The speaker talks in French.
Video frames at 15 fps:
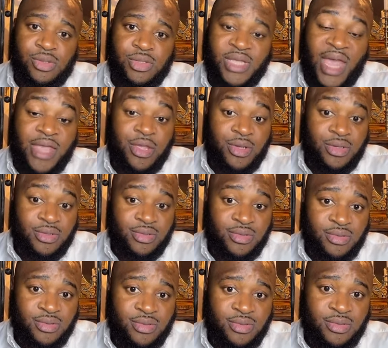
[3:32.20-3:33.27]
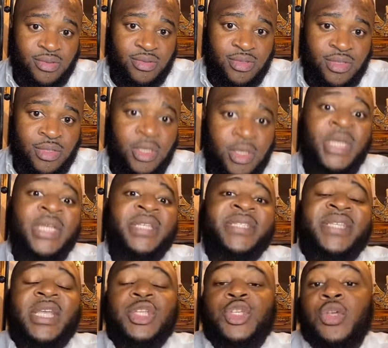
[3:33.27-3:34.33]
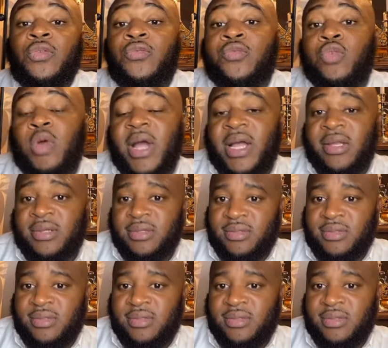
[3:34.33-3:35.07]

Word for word: Kaya. Si tu vois